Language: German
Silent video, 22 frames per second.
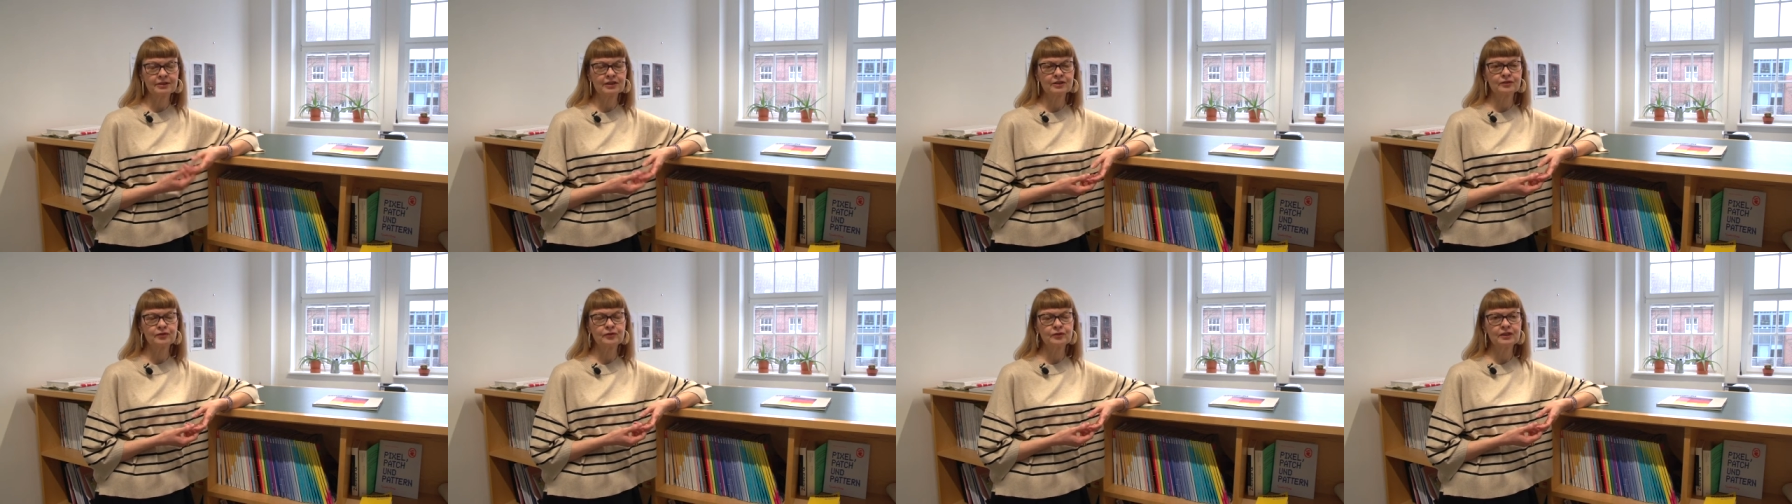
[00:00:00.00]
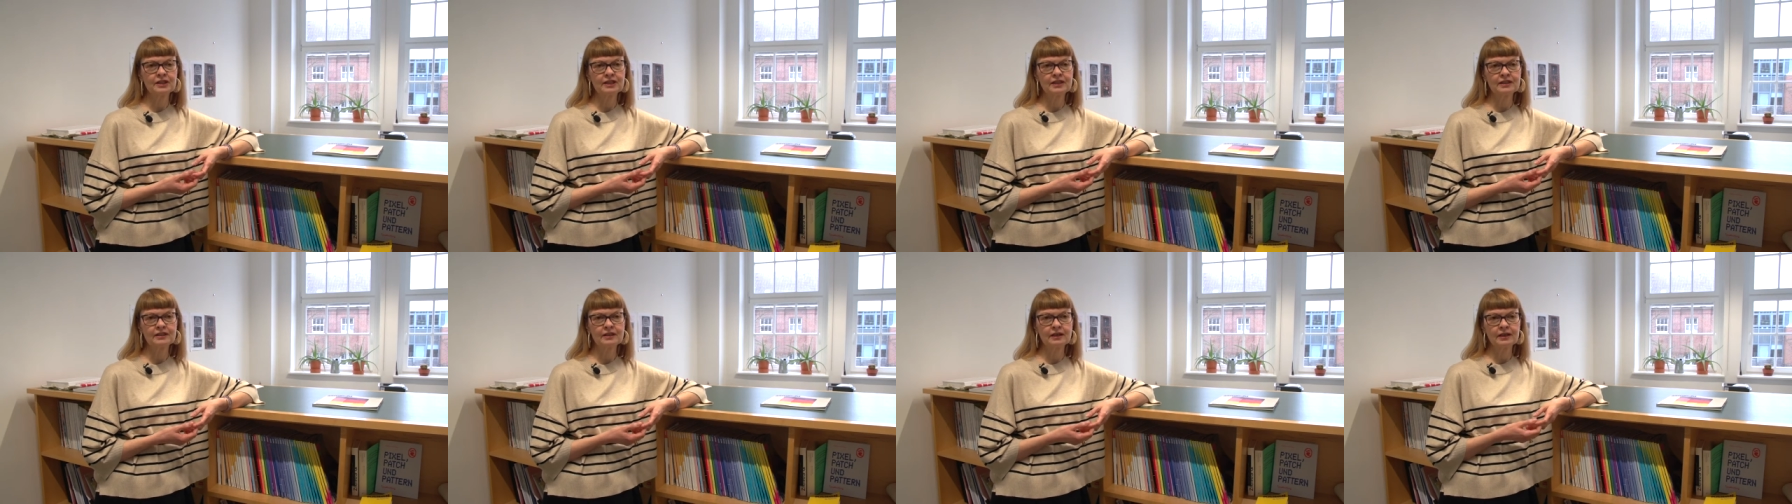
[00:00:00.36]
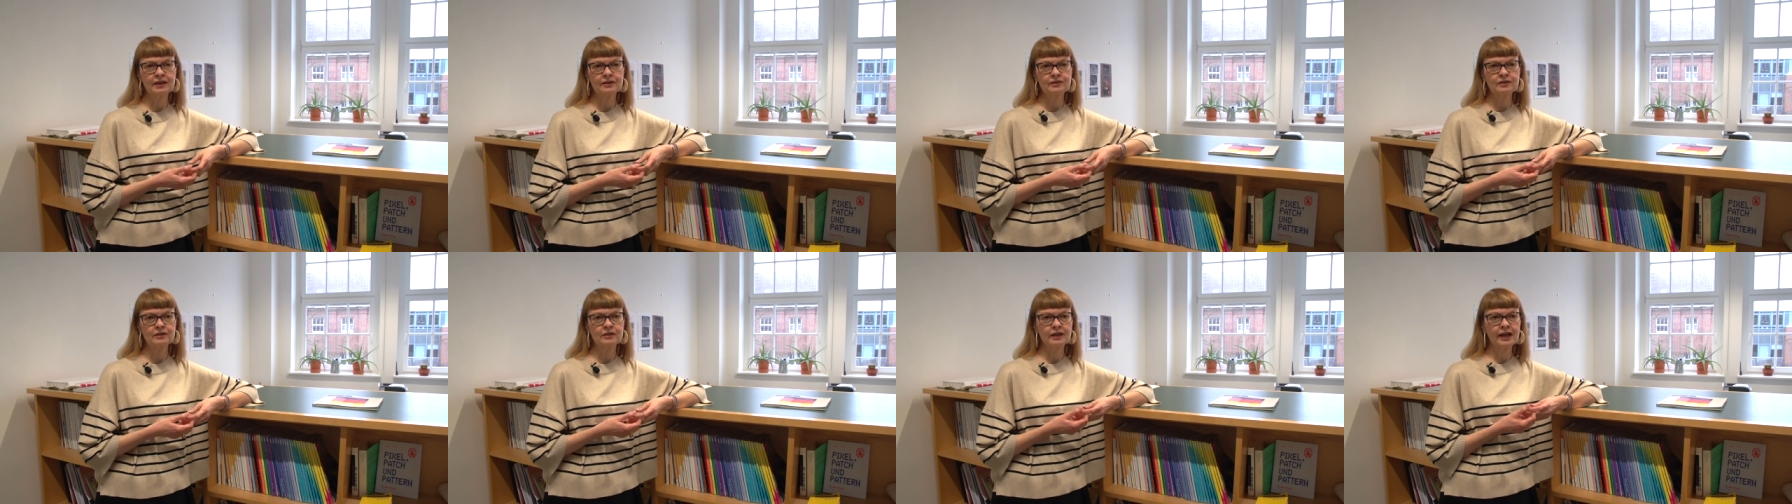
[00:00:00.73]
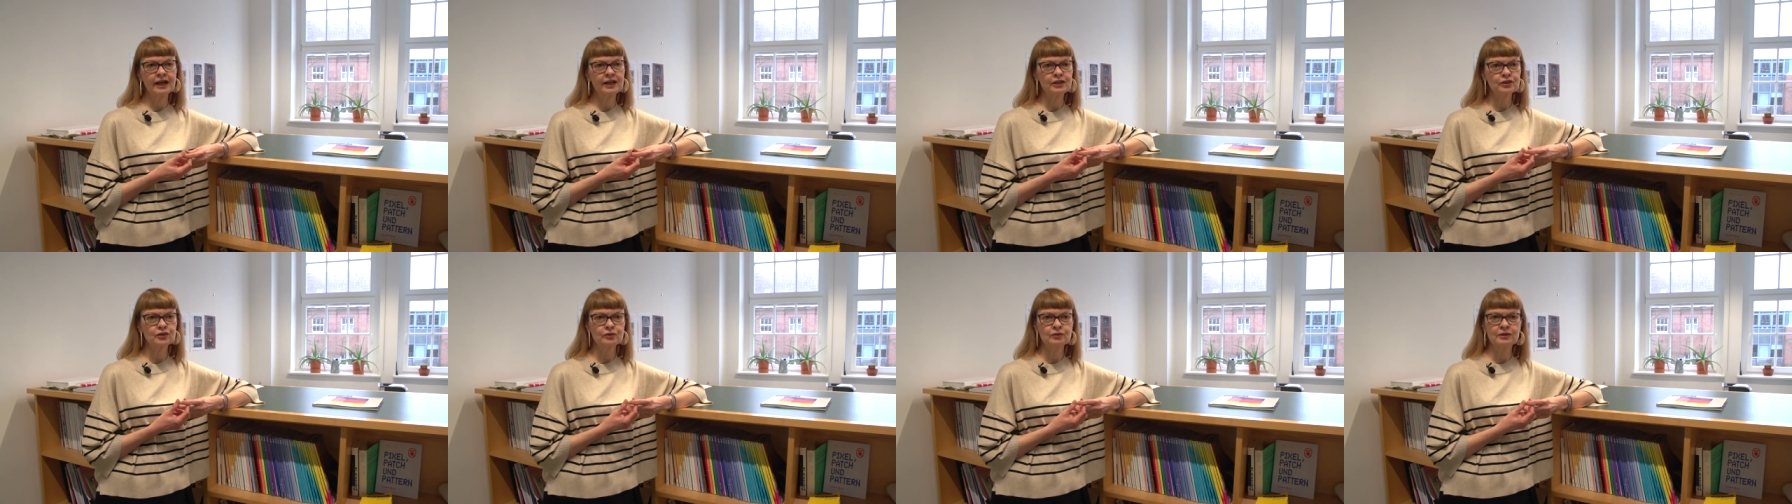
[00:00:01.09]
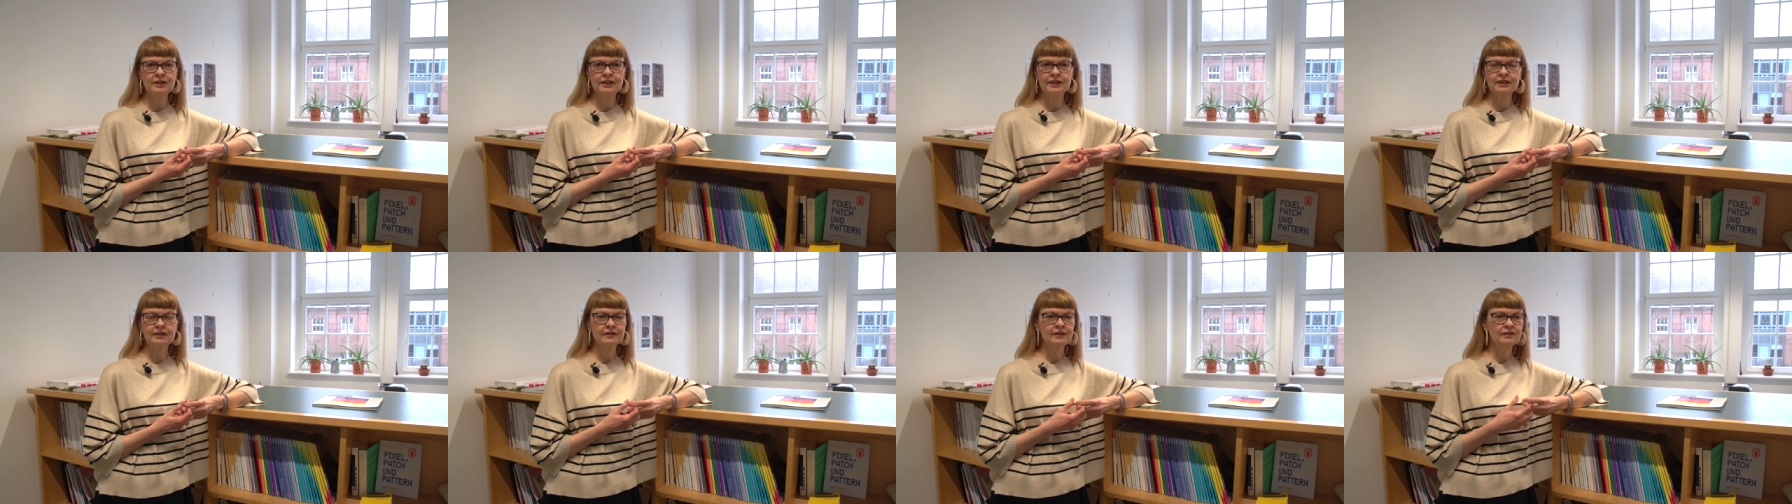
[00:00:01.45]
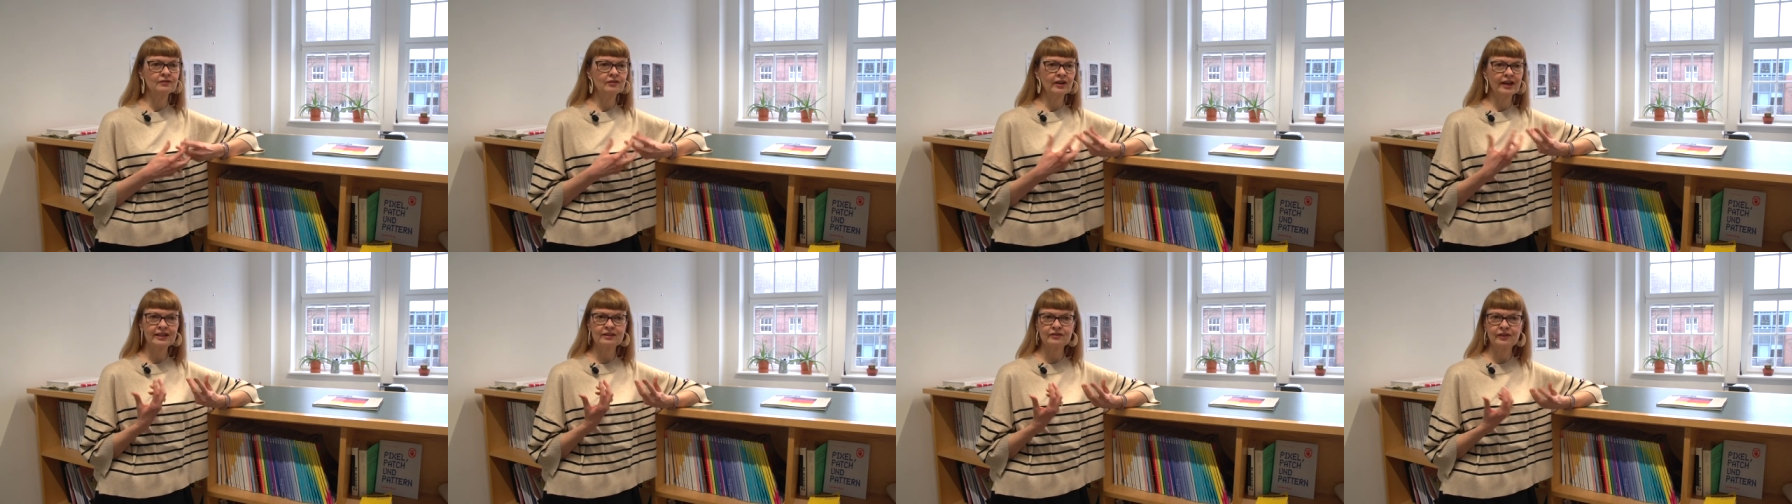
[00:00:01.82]
dass für die internationalen
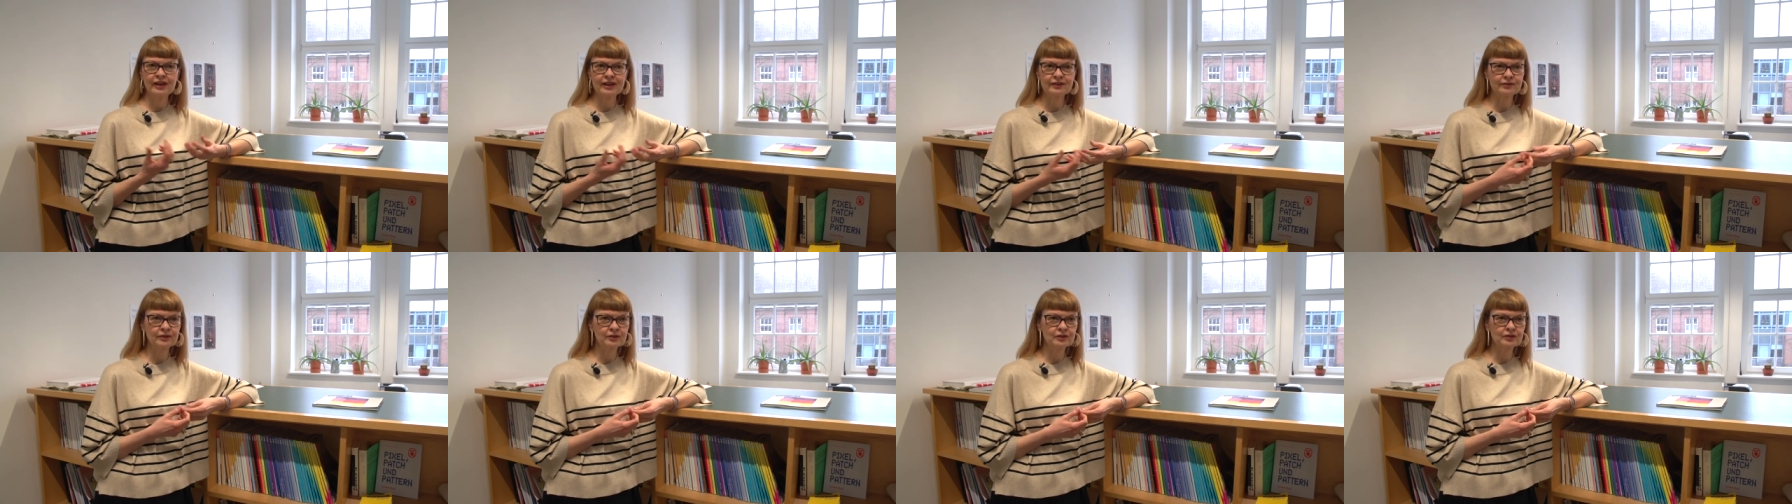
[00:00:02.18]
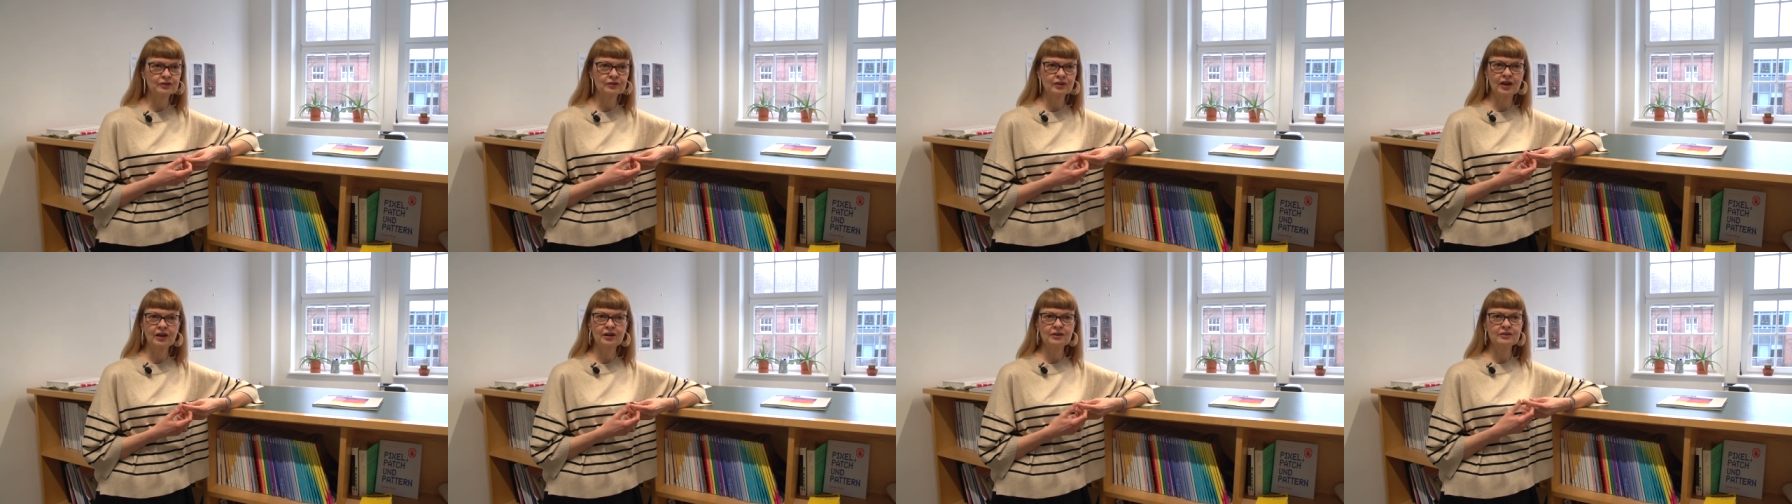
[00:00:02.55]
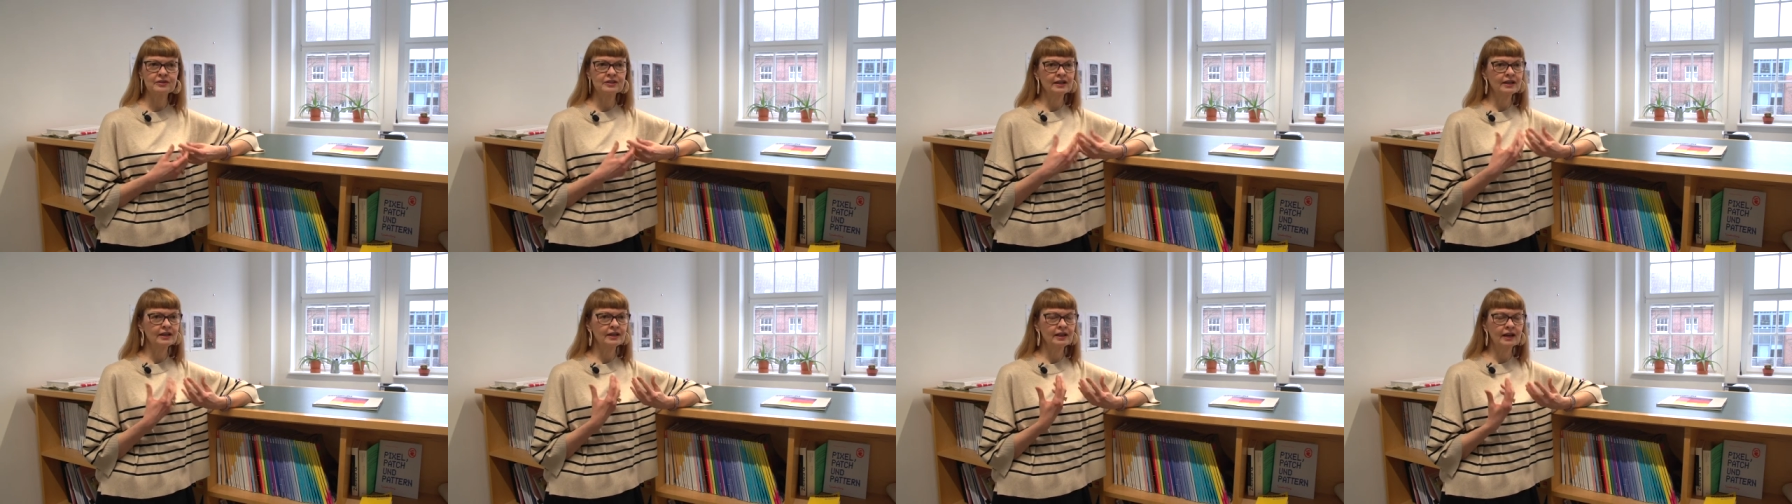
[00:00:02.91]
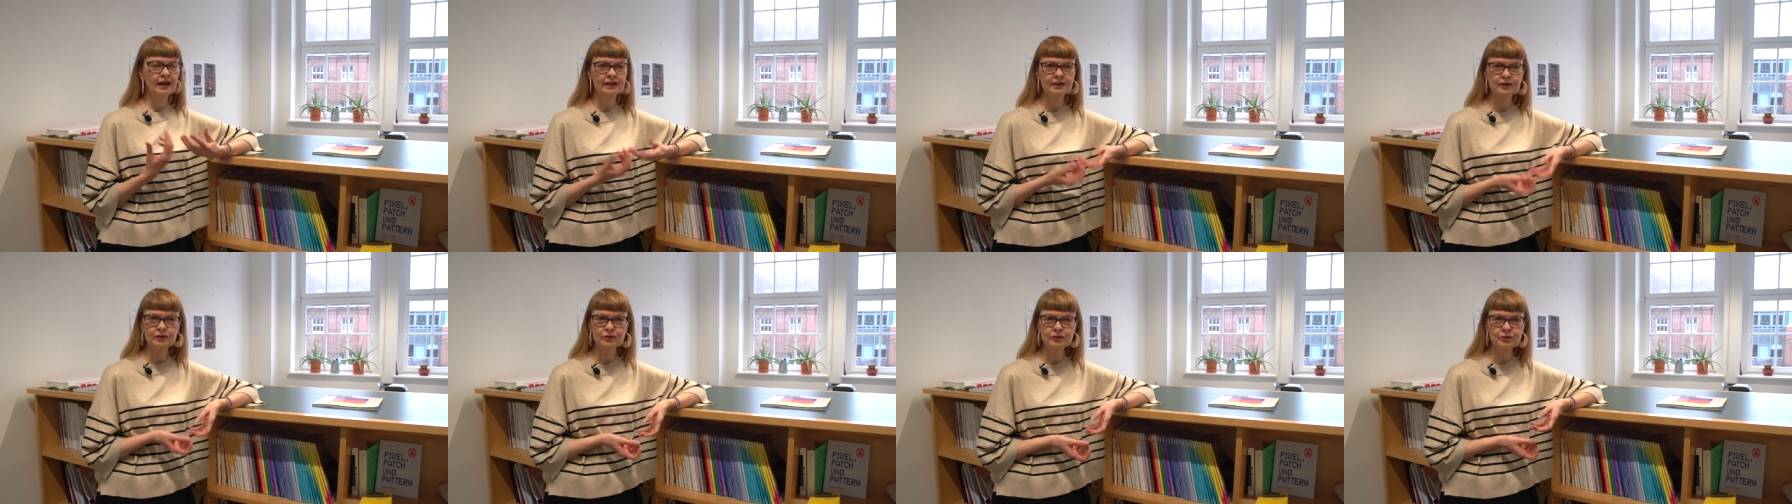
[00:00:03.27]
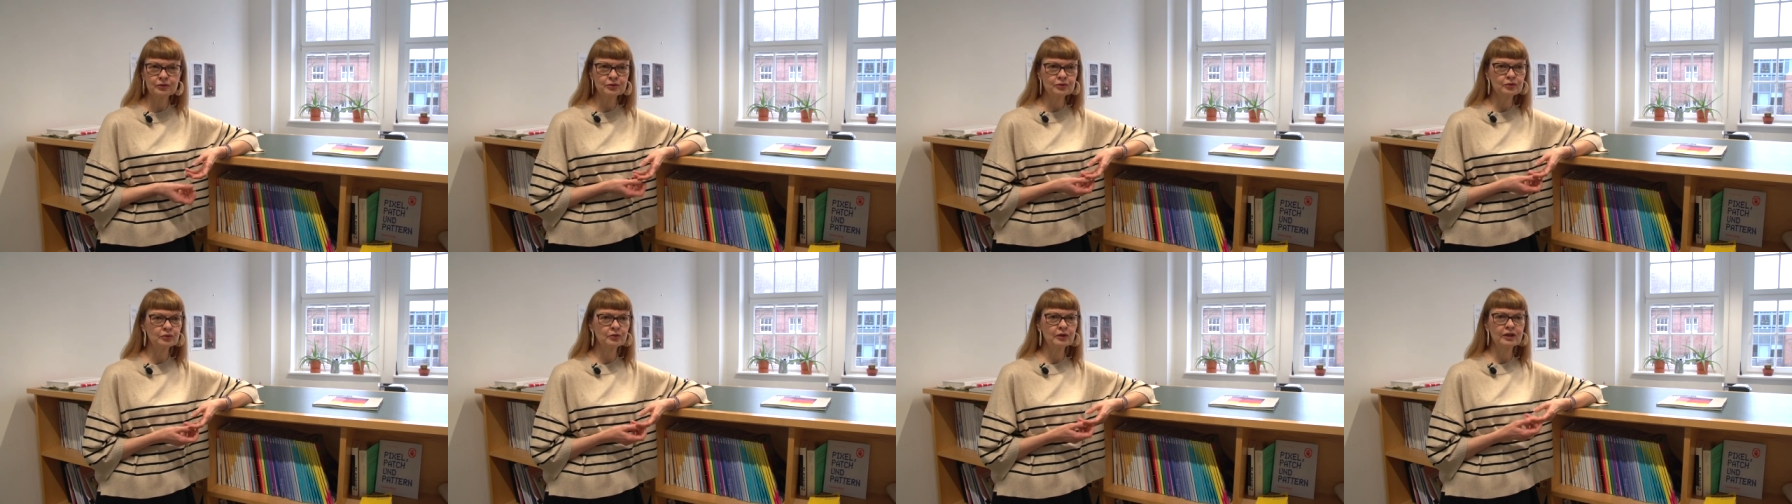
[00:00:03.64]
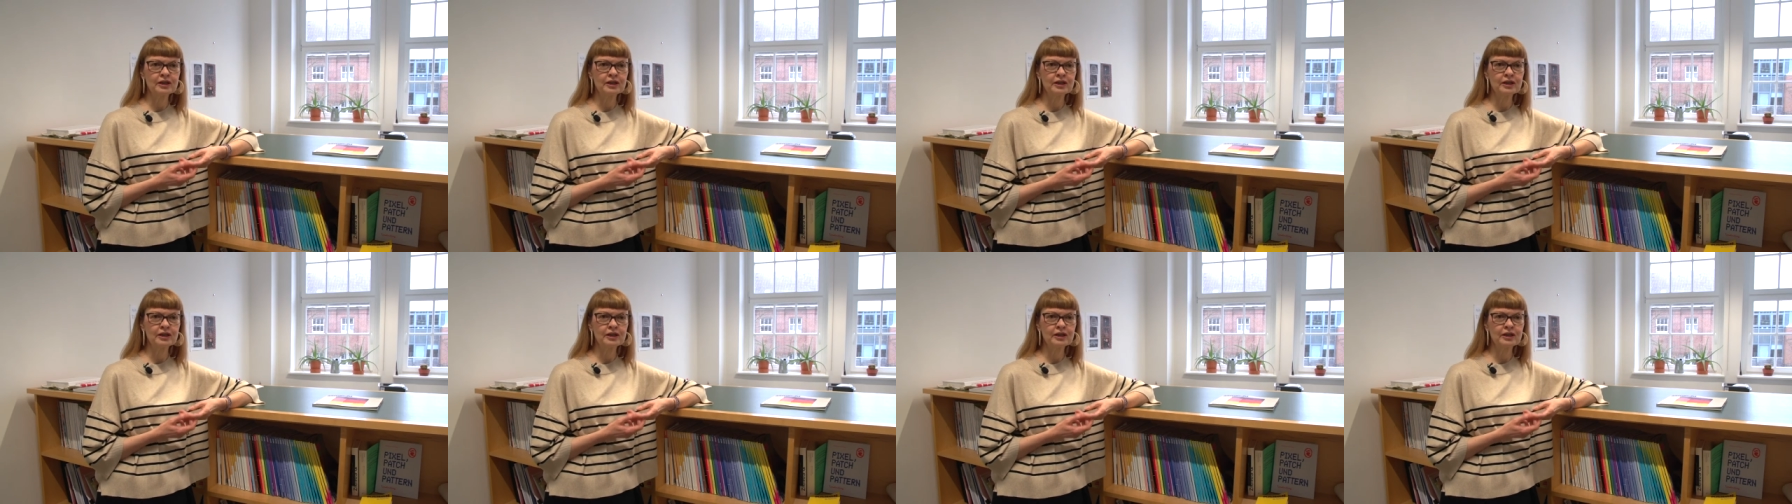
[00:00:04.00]
Studierenden weit weg von zu Hause, in einer anderen Kultur,